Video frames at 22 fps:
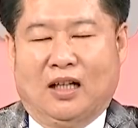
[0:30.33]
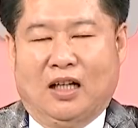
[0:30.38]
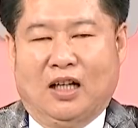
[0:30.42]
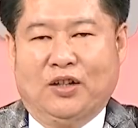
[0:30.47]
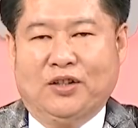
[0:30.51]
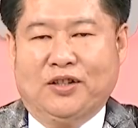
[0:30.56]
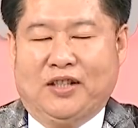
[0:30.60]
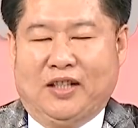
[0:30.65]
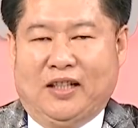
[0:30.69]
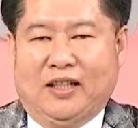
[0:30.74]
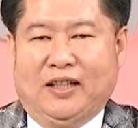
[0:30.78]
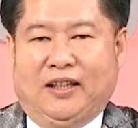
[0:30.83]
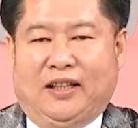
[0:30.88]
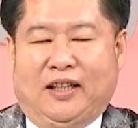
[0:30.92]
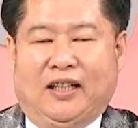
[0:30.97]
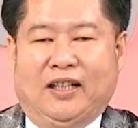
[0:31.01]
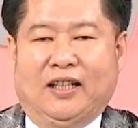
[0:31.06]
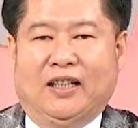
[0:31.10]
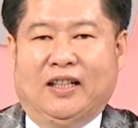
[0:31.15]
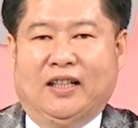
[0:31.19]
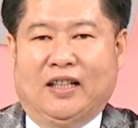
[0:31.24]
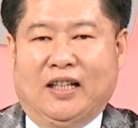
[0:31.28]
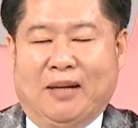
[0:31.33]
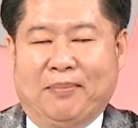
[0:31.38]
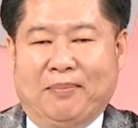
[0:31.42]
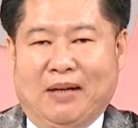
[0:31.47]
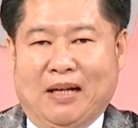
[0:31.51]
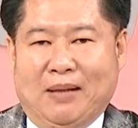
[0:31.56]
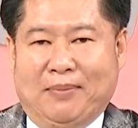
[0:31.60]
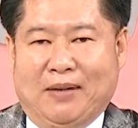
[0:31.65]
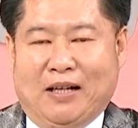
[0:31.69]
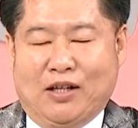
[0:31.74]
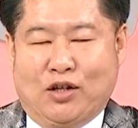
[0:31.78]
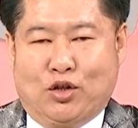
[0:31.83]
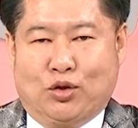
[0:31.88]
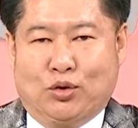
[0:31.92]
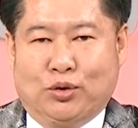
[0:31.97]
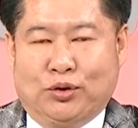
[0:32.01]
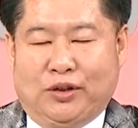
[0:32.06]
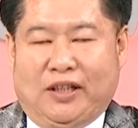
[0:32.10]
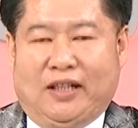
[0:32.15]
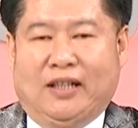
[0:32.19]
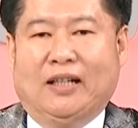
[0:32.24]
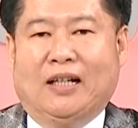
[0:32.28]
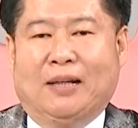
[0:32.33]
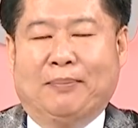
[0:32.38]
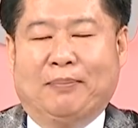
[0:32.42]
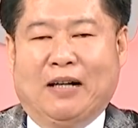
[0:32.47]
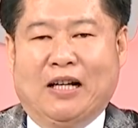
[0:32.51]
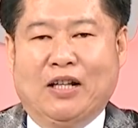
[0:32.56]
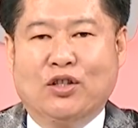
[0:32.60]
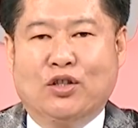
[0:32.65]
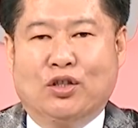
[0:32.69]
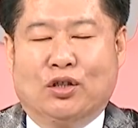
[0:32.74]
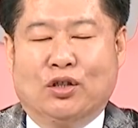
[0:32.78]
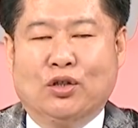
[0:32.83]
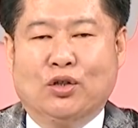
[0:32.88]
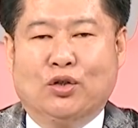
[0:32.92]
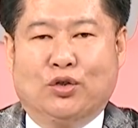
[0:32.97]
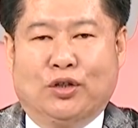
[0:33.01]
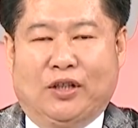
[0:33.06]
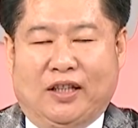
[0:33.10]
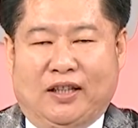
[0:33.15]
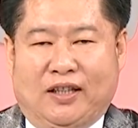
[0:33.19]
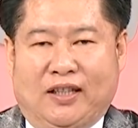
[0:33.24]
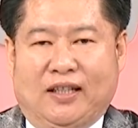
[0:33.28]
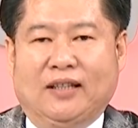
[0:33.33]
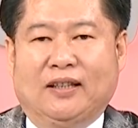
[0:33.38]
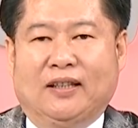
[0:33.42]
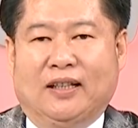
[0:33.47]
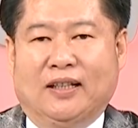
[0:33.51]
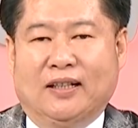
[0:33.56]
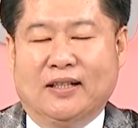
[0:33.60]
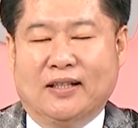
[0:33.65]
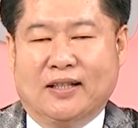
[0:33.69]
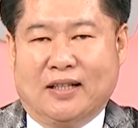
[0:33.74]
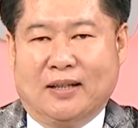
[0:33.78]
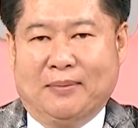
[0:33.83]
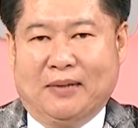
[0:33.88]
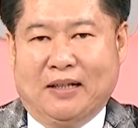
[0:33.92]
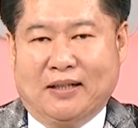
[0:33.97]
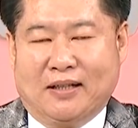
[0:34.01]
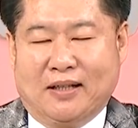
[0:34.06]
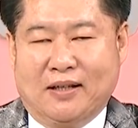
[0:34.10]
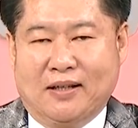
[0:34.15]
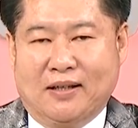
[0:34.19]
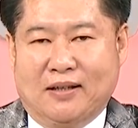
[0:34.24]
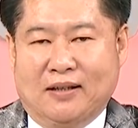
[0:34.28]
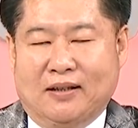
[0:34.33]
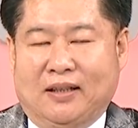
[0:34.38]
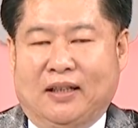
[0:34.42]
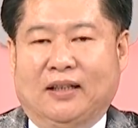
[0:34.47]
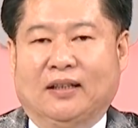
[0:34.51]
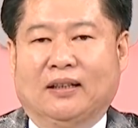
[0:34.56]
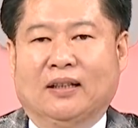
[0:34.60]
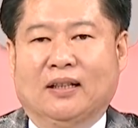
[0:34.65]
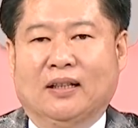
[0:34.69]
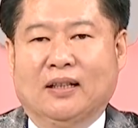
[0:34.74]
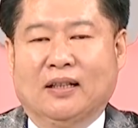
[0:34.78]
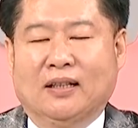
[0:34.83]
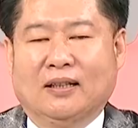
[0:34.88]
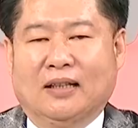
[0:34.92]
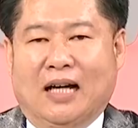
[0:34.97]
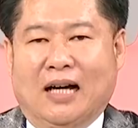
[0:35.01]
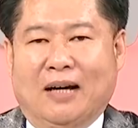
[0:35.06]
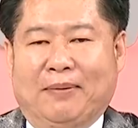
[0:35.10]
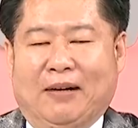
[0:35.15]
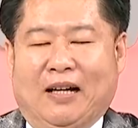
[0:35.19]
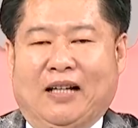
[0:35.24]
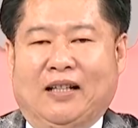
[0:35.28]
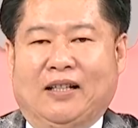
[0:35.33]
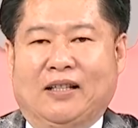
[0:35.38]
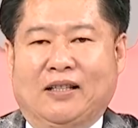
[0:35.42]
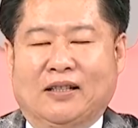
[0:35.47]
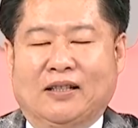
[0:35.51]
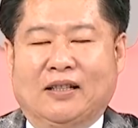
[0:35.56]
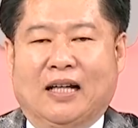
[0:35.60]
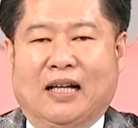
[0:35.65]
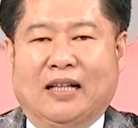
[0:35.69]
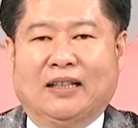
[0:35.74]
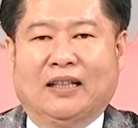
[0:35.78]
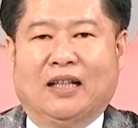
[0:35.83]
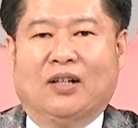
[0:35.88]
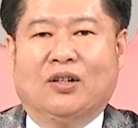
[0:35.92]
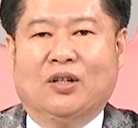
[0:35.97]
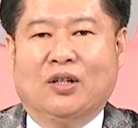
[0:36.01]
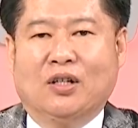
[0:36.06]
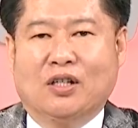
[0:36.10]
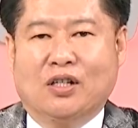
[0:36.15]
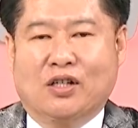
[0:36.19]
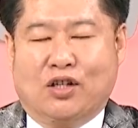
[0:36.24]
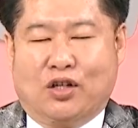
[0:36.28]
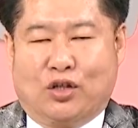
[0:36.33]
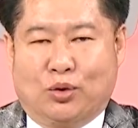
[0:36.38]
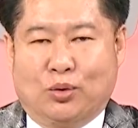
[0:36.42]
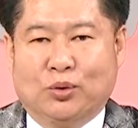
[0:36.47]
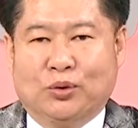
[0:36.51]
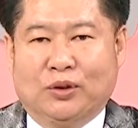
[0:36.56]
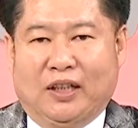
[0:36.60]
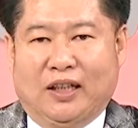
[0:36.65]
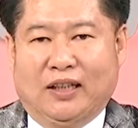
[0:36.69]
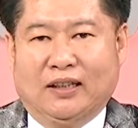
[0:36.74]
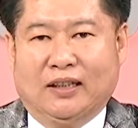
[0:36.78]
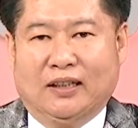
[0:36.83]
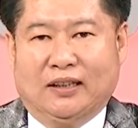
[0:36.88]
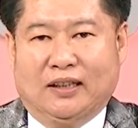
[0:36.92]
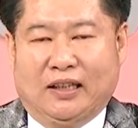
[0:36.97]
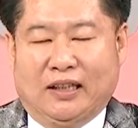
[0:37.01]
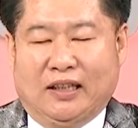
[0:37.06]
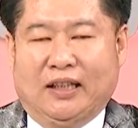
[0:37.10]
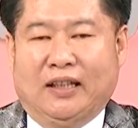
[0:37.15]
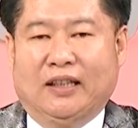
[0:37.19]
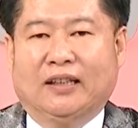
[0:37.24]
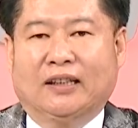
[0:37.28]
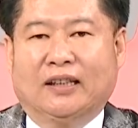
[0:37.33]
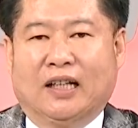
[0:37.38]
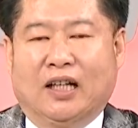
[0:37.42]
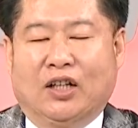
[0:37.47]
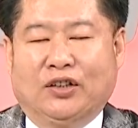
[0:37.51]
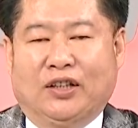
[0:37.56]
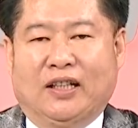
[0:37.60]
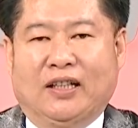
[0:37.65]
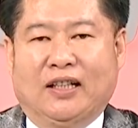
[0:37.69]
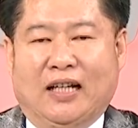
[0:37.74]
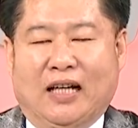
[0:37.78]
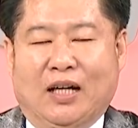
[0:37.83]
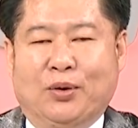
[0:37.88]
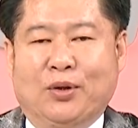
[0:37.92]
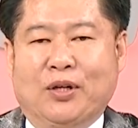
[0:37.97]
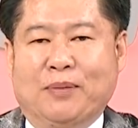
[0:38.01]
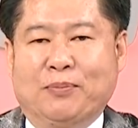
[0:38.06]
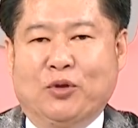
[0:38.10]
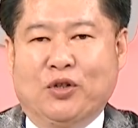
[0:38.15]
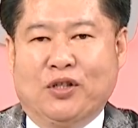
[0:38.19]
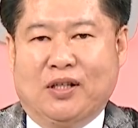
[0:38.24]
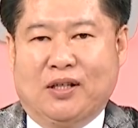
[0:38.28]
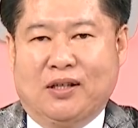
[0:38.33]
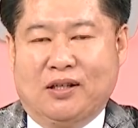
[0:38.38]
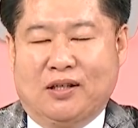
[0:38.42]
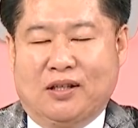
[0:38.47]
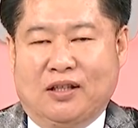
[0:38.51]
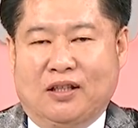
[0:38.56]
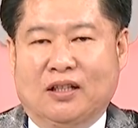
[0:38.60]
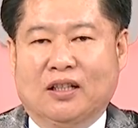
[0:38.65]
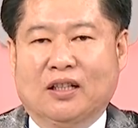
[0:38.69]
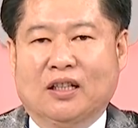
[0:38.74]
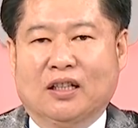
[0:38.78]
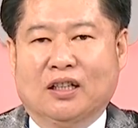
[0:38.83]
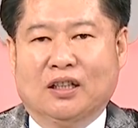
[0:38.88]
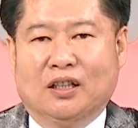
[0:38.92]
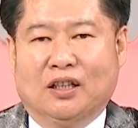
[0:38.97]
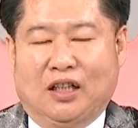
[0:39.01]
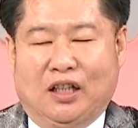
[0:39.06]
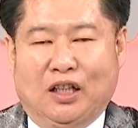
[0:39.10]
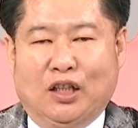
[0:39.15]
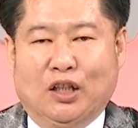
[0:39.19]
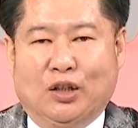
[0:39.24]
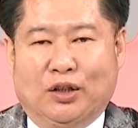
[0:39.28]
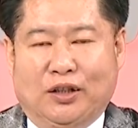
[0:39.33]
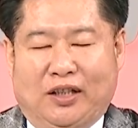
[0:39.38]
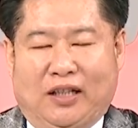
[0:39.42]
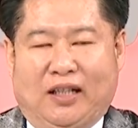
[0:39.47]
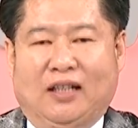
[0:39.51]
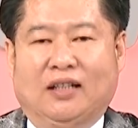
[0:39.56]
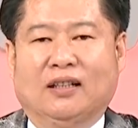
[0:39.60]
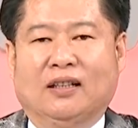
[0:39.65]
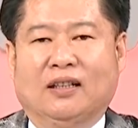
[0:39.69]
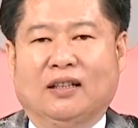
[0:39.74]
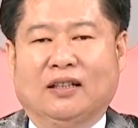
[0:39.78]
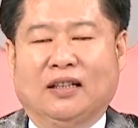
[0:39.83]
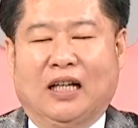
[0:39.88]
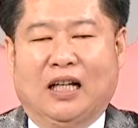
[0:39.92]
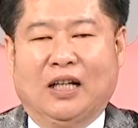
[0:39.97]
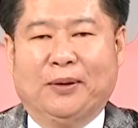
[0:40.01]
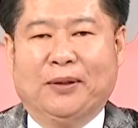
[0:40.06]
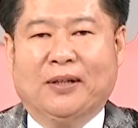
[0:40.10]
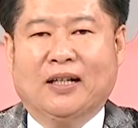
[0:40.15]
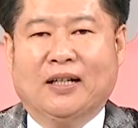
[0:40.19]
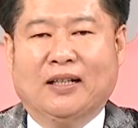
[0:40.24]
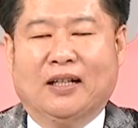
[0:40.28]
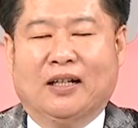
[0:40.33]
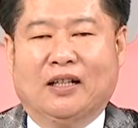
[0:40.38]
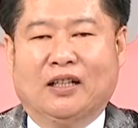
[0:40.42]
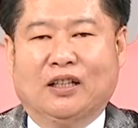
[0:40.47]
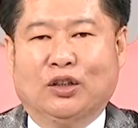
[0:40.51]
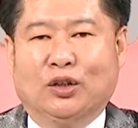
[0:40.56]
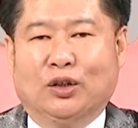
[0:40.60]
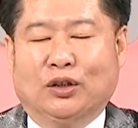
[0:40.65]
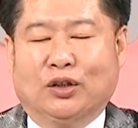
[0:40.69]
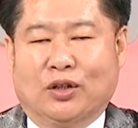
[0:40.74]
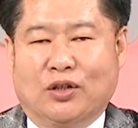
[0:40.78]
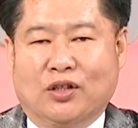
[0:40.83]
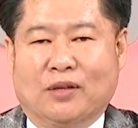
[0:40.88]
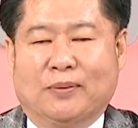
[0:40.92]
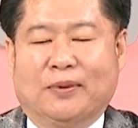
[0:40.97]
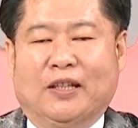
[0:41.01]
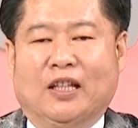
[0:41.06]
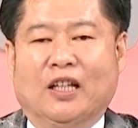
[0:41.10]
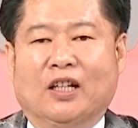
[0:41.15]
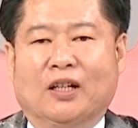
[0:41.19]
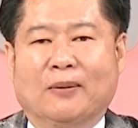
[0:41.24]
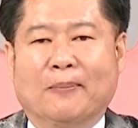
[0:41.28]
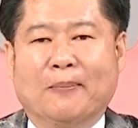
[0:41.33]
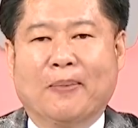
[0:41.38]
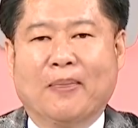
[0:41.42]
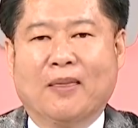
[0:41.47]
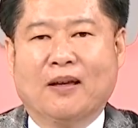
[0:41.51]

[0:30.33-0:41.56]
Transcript: 好，今天跌了两百八十五点啊，盘中最低跌了三百三十四点，大盘已经来到十五天的低点，高点拉回目前是第六天。那你会看到很多投资朋友